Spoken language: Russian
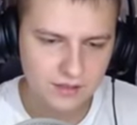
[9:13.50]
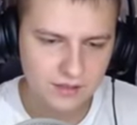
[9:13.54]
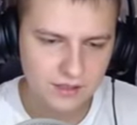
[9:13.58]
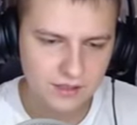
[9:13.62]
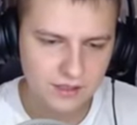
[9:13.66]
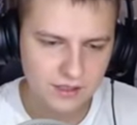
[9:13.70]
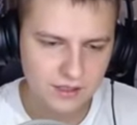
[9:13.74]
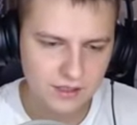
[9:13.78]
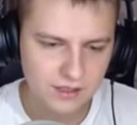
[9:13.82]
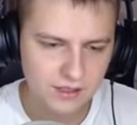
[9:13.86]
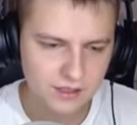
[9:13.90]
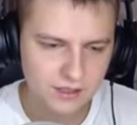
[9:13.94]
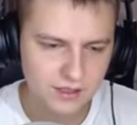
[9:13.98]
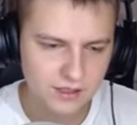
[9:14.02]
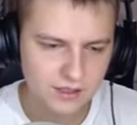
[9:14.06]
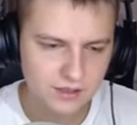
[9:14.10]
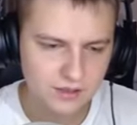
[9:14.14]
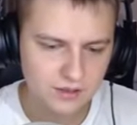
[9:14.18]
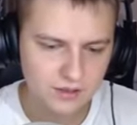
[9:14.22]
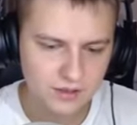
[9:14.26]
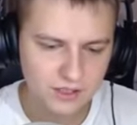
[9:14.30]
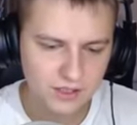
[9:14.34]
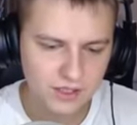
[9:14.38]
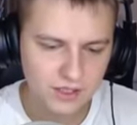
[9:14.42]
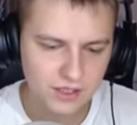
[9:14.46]
Так,
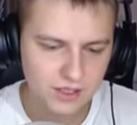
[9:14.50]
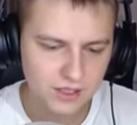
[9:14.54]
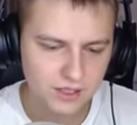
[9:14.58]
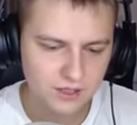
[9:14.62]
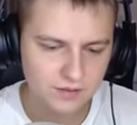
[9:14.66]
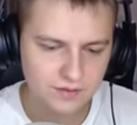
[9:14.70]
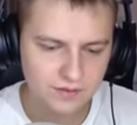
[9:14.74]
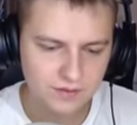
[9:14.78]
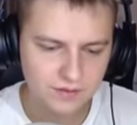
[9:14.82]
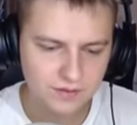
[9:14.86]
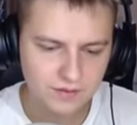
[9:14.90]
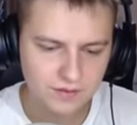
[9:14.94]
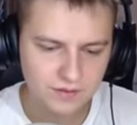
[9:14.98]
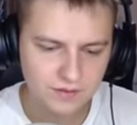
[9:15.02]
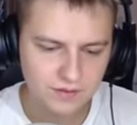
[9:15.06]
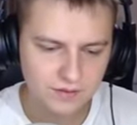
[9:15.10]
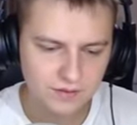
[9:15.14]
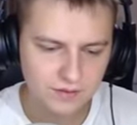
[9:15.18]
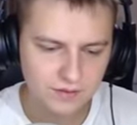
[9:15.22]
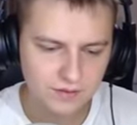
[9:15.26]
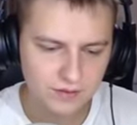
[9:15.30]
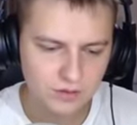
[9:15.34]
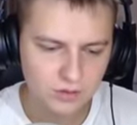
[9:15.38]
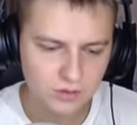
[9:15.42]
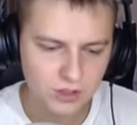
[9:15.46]
окей.
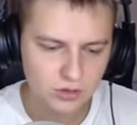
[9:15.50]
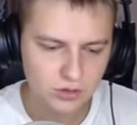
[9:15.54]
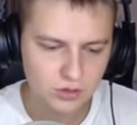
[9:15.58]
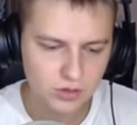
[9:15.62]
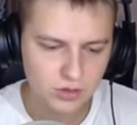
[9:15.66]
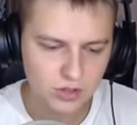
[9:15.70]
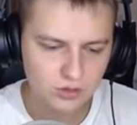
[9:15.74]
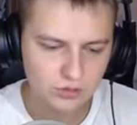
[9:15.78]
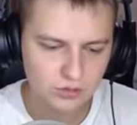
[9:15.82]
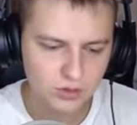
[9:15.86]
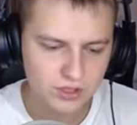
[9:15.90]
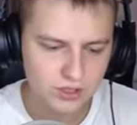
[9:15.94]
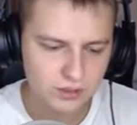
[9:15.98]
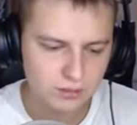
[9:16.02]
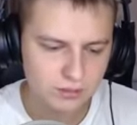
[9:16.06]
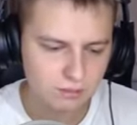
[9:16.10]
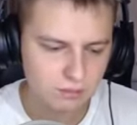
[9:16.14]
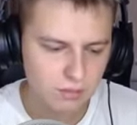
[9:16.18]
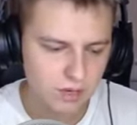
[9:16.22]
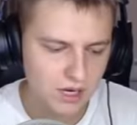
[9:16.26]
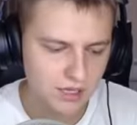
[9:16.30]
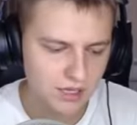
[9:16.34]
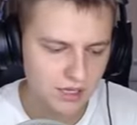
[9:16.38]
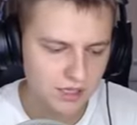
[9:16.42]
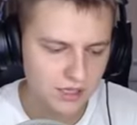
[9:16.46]
У нас уже 8
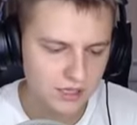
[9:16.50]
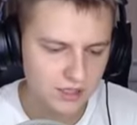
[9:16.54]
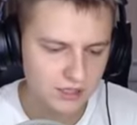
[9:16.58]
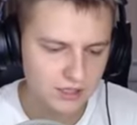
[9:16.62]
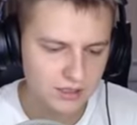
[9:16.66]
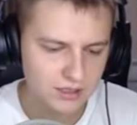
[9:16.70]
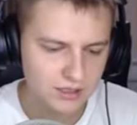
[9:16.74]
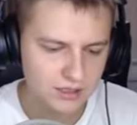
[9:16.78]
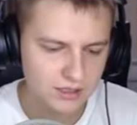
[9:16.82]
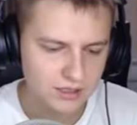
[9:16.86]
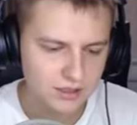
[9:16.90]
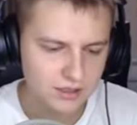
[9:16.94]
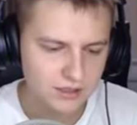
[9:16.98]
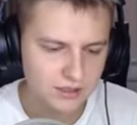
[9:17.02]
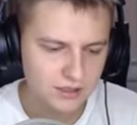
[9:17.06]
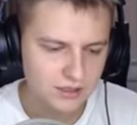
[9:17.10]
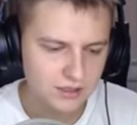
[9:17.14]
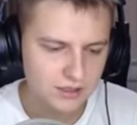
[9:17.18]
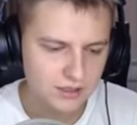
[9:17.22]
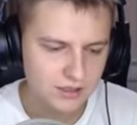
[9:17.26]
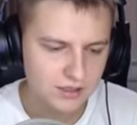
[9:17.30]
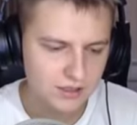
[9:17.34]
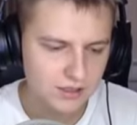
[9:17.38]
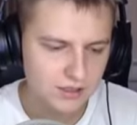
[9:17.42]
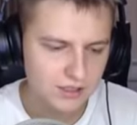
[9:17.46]
банок.
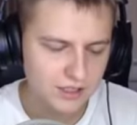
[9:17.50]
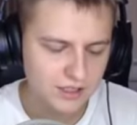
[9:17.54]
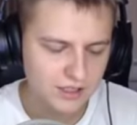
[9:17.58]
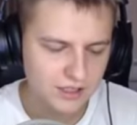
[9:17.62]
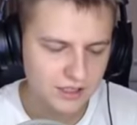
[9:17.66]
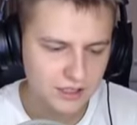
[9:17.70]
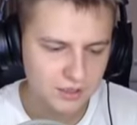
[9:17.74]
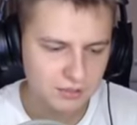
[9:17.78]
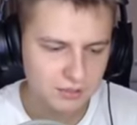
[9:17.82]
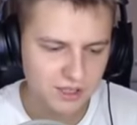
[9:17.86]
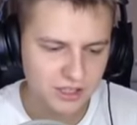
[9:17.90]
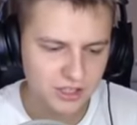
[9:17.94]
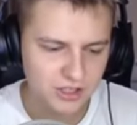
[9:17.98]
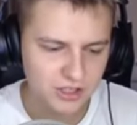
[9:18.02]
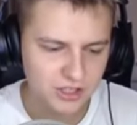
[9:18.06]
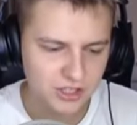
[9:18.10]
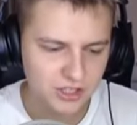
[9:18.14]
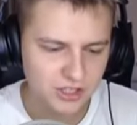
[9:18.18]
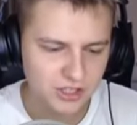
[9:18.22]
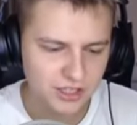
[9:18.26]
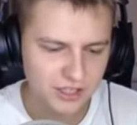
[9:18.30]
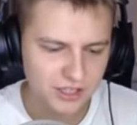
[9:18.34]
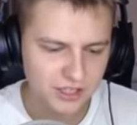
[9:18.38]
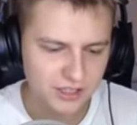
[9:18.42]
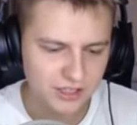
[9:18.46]
Это ж баночки или
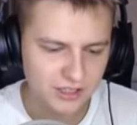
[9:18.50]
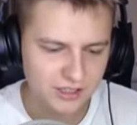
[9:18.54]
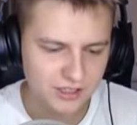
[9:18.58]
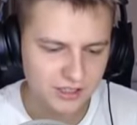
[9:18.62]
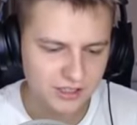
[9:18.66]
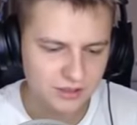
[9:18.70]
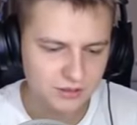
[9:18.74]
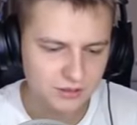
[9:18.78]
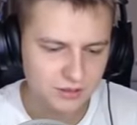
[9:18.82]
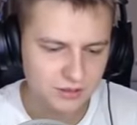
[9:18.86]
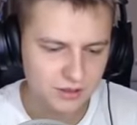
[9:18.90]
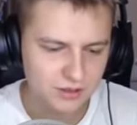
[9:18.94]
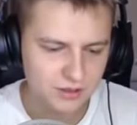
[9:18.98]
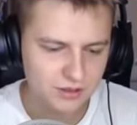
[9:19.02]
как они называются?